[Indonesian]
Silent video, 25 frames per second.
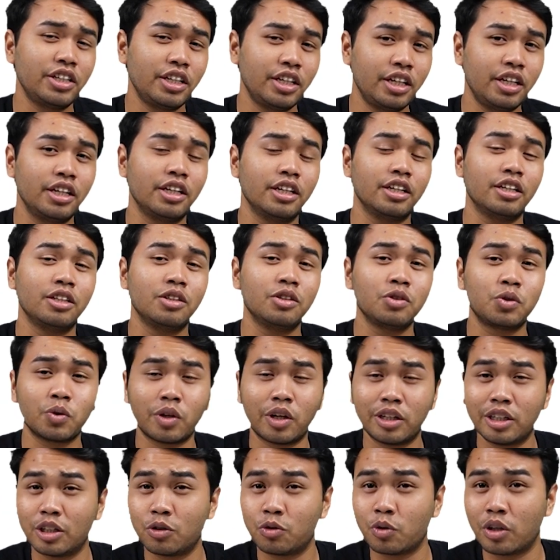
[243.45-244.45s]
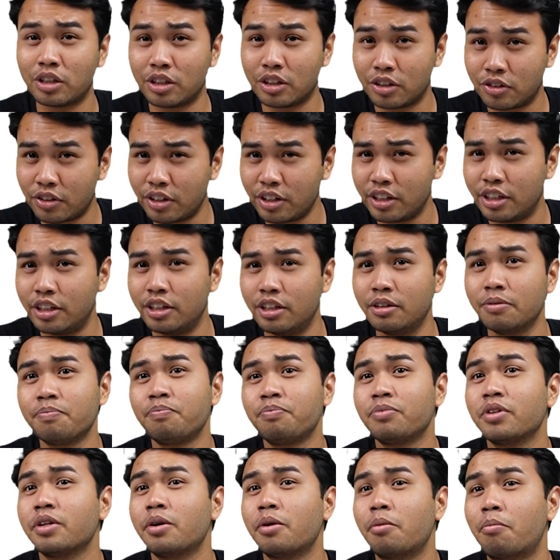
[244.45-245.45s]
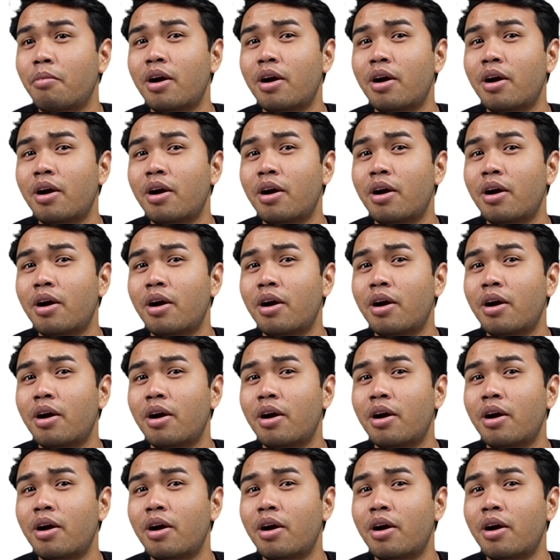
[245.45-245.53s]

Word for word: in 2023